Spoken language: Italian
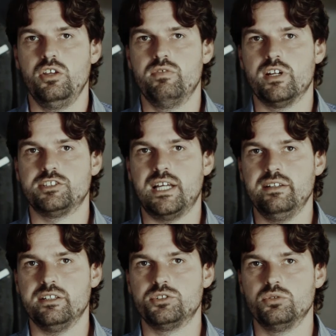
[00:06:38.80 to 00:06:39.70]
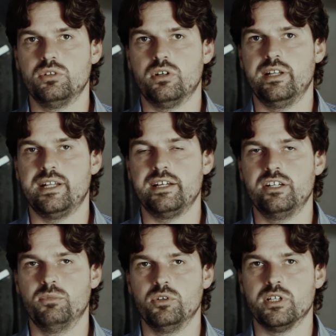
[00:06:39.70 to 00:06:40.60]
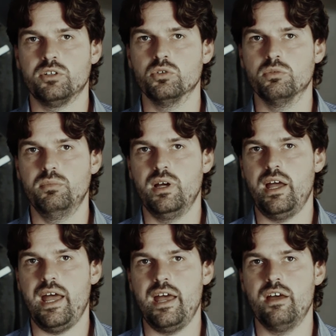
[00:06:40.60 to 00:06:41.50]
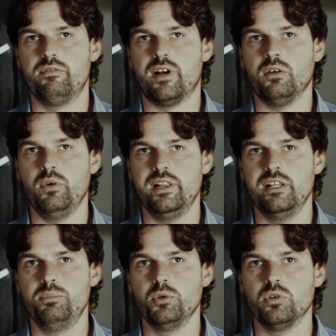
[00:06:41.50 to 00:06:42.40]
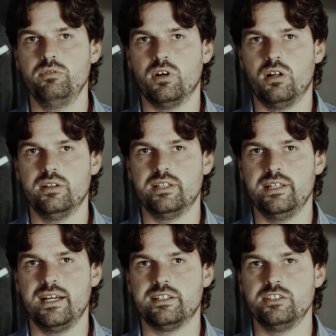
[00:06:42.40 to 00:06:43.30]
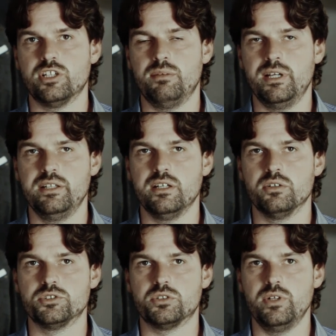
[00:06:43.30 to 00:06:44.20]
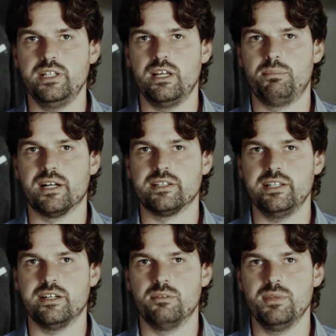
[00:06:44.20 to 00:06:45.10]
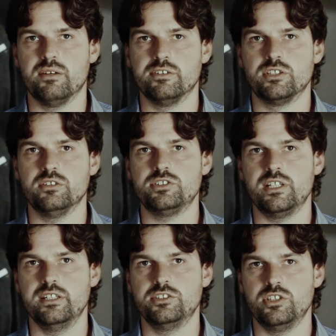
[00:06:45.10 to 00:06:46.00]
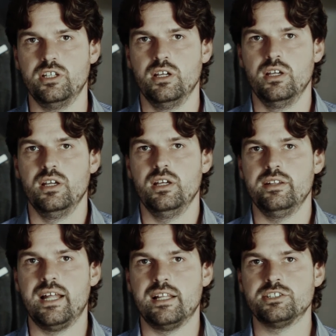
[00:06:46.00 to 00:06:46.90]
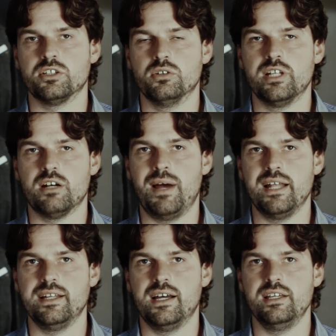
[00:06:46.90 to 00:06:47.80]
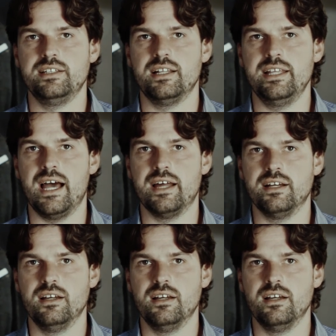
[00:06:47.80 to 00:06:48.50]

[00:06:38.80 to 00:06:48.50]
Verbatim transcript: versante sud-orientale del Monte Cum è fra quelli più coinvolti dai trinceramenti costruiti a partire dal 1916 dalla seconda armata italiana.